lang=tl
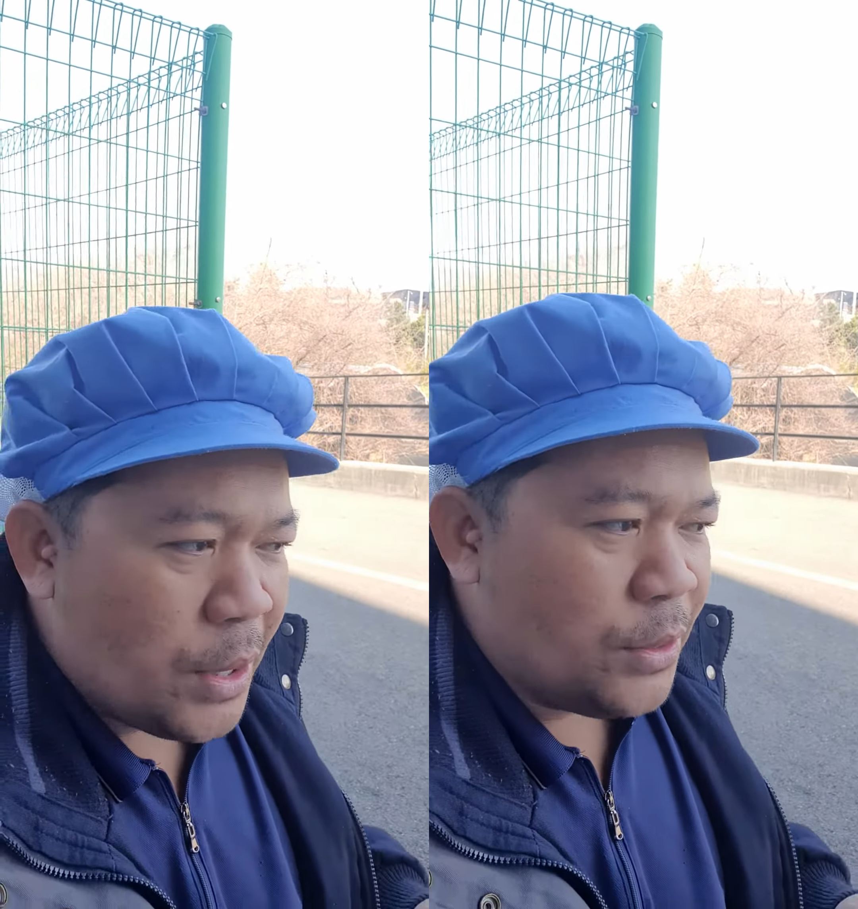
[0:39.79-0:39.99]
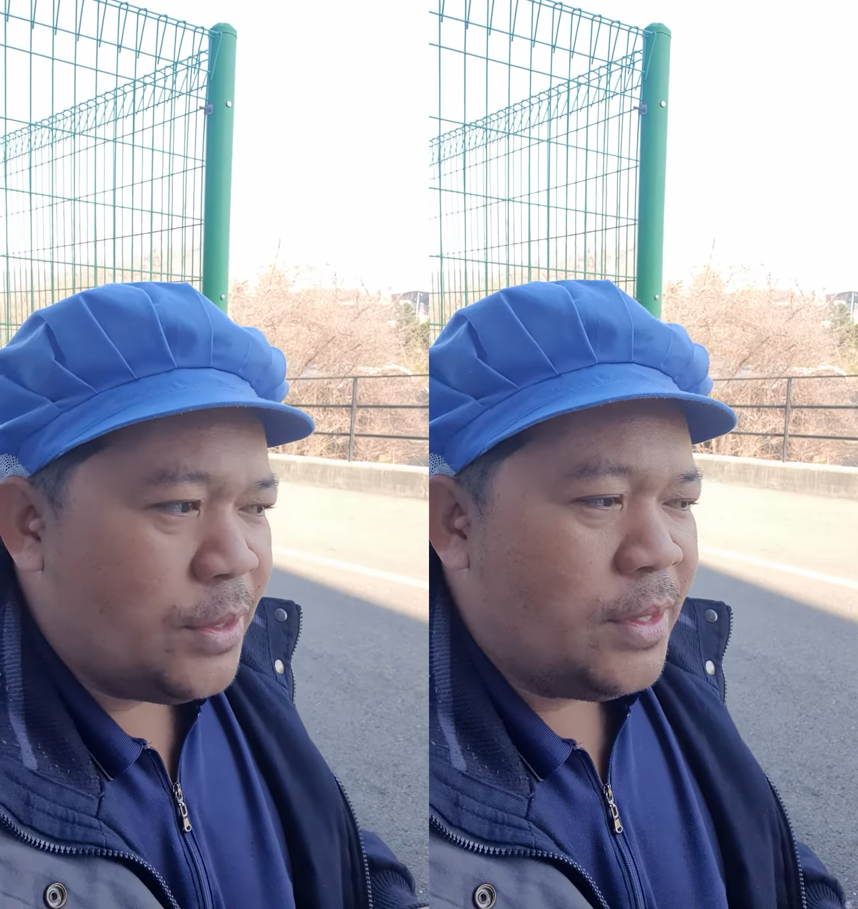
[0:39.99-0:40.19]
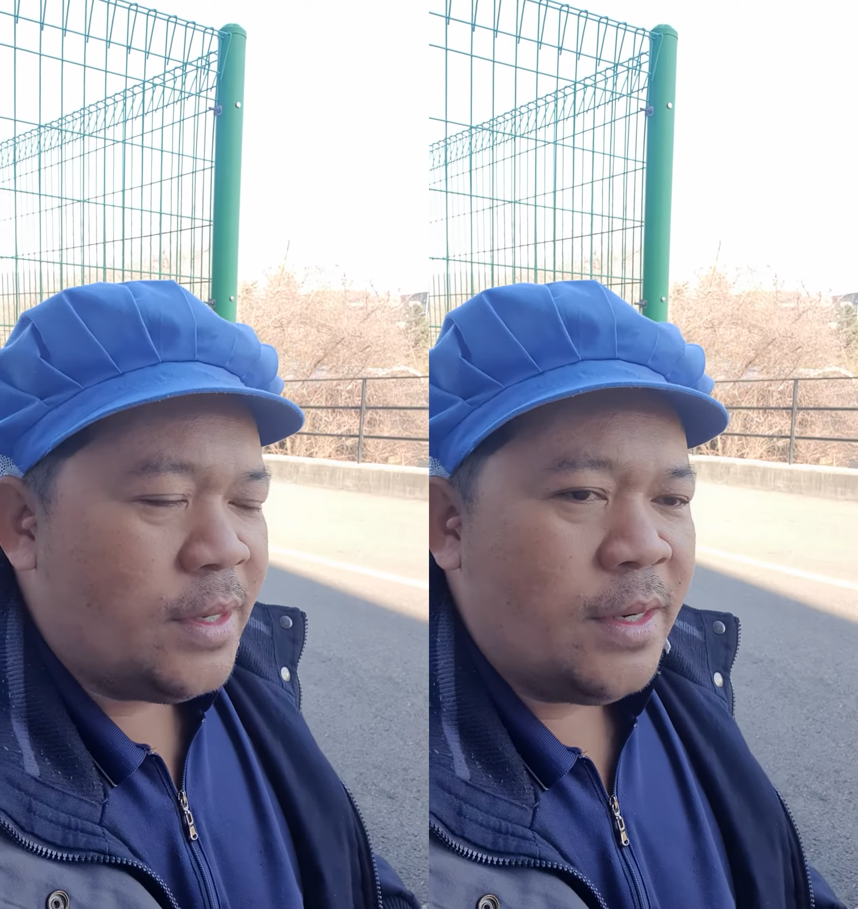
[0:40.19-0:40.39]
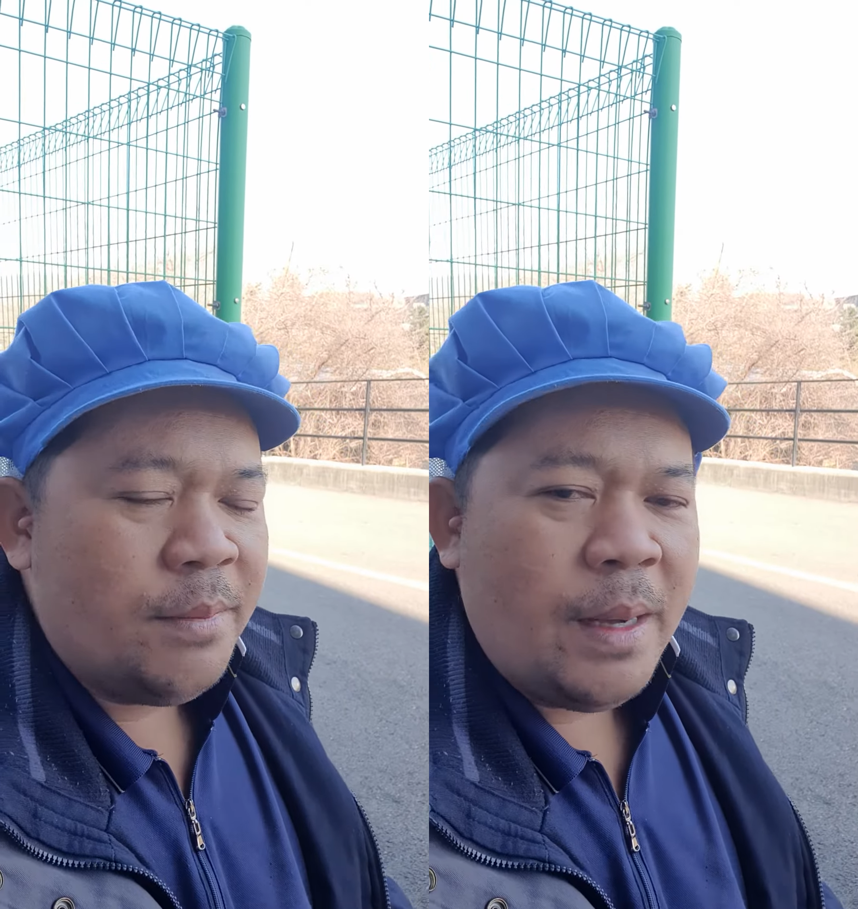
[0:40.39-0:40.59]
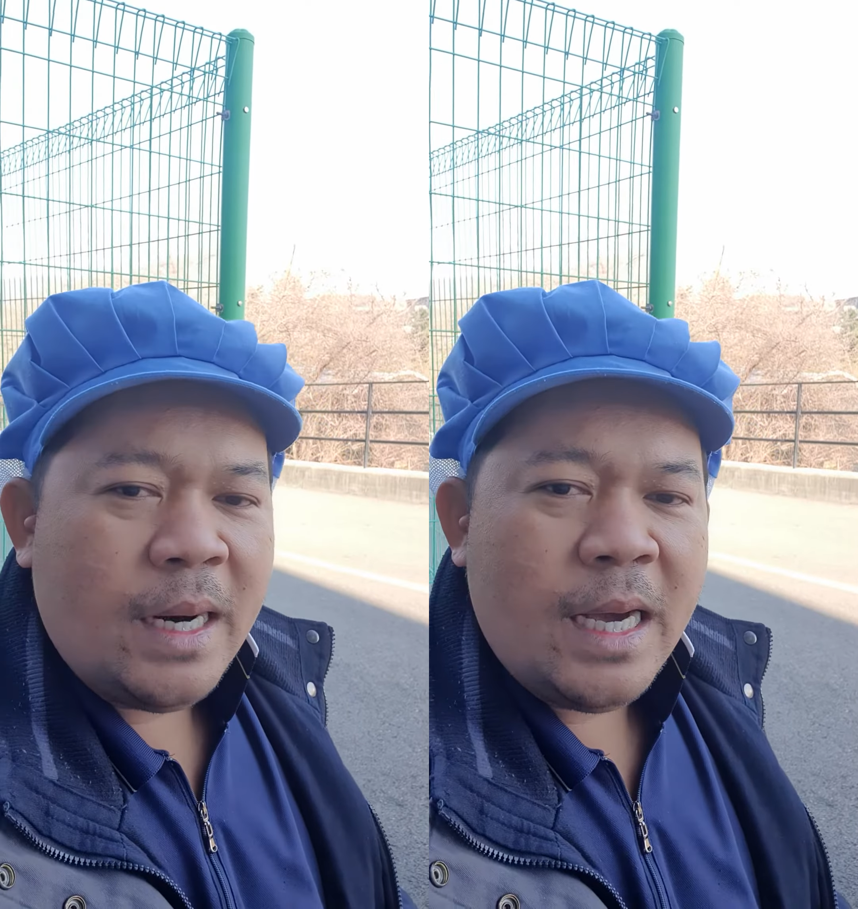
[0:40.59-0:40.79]
ngayon
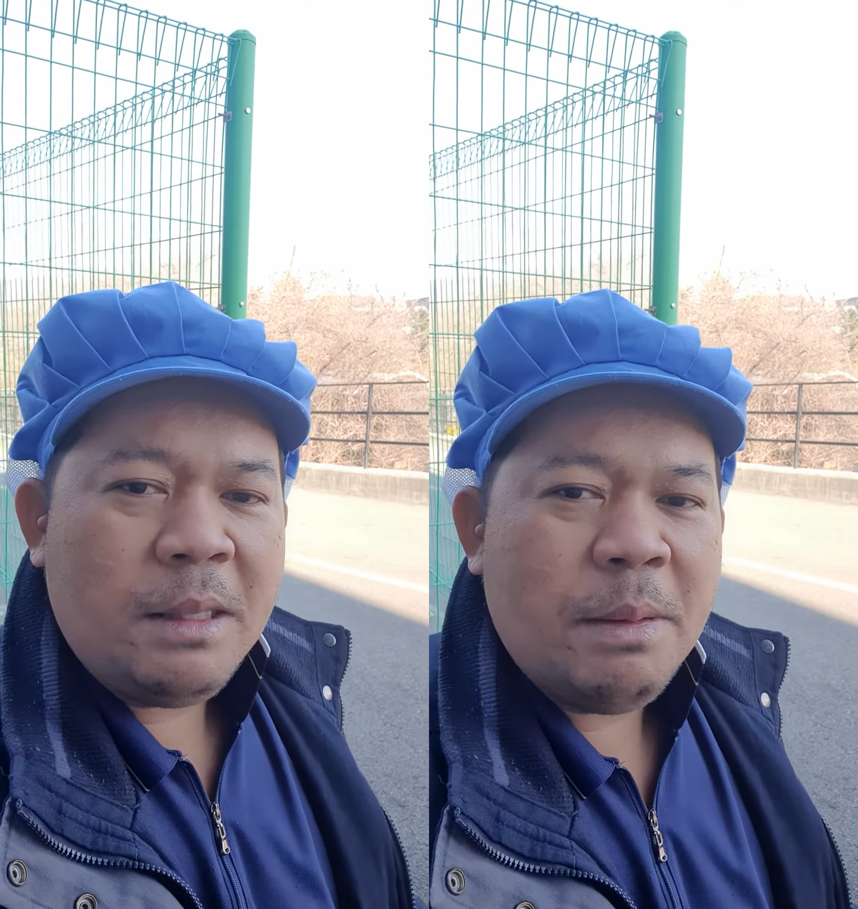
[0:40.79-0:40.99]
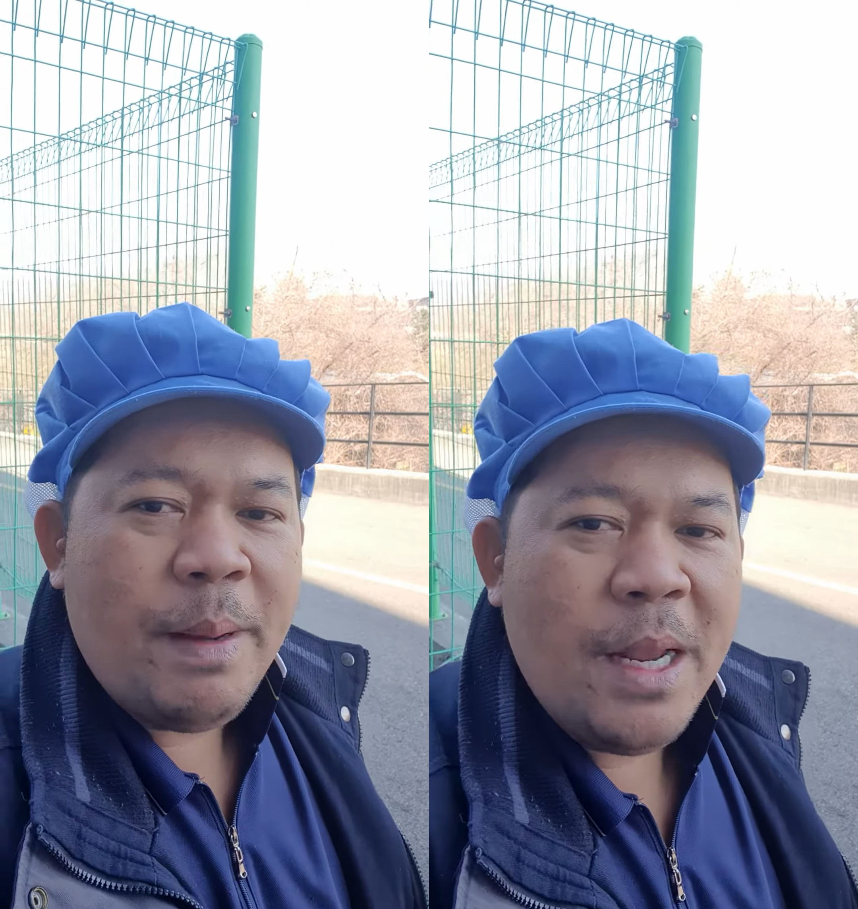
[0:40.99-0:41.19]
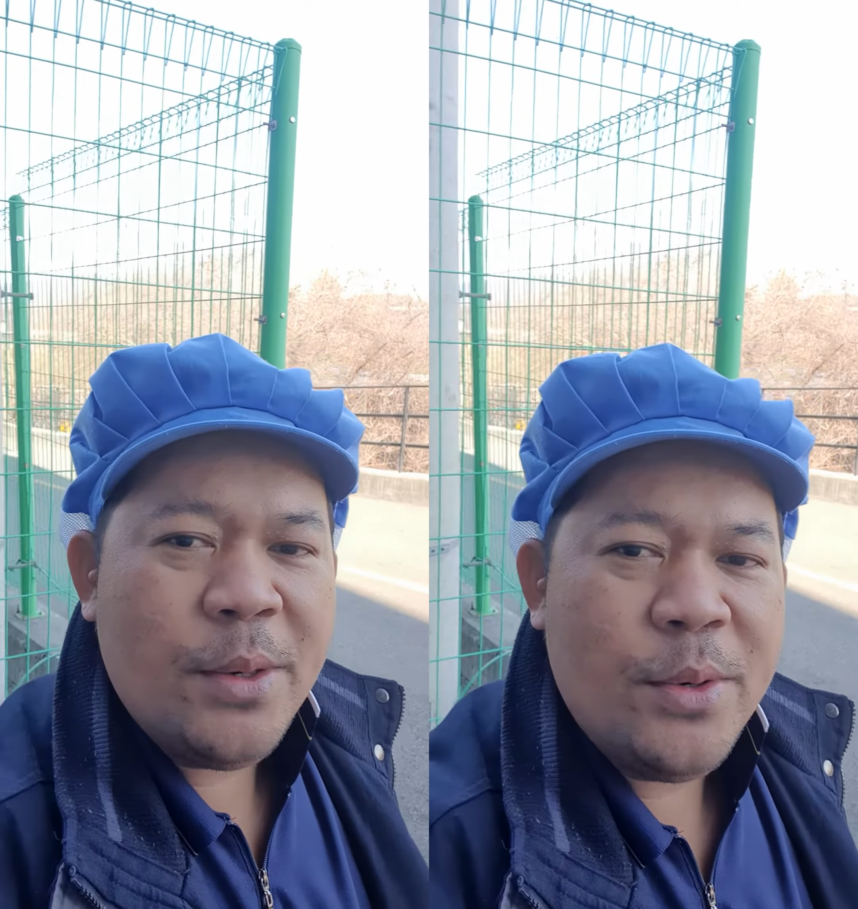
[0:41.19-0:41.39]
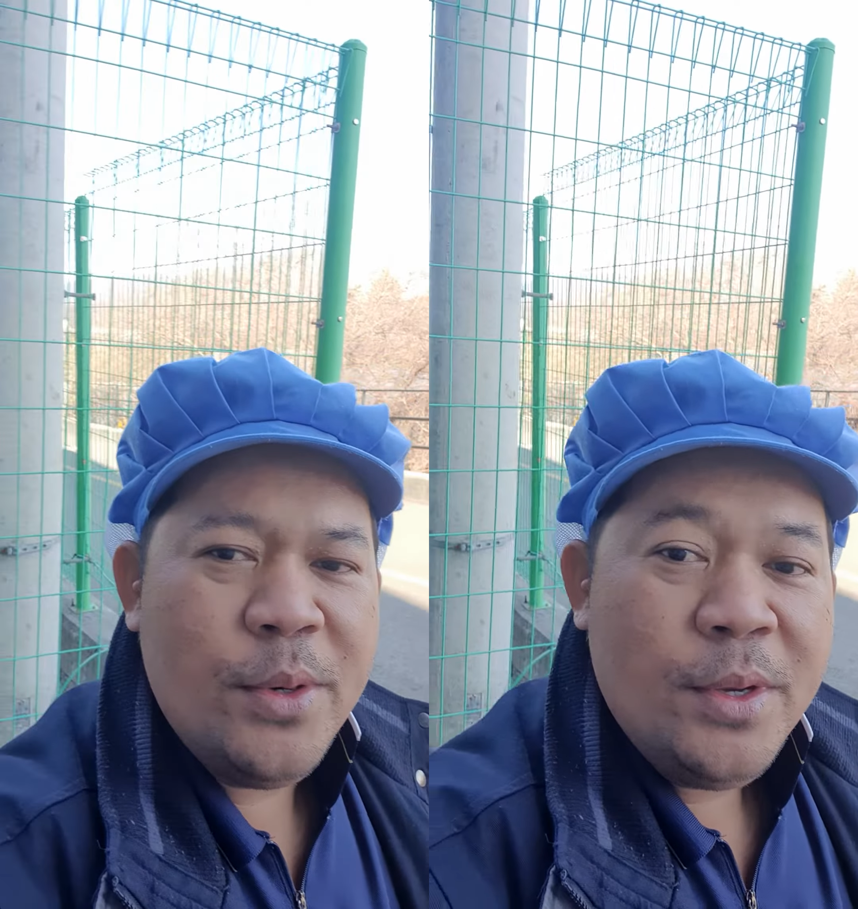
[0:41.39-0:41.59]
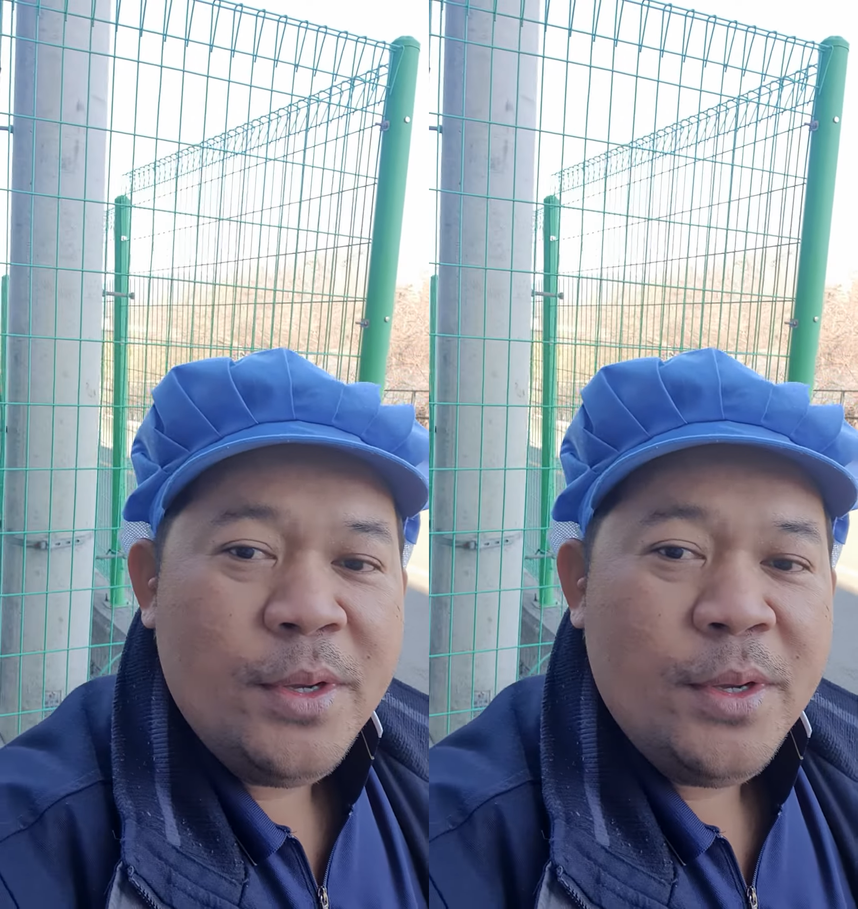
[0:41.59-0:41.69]
para kahit paano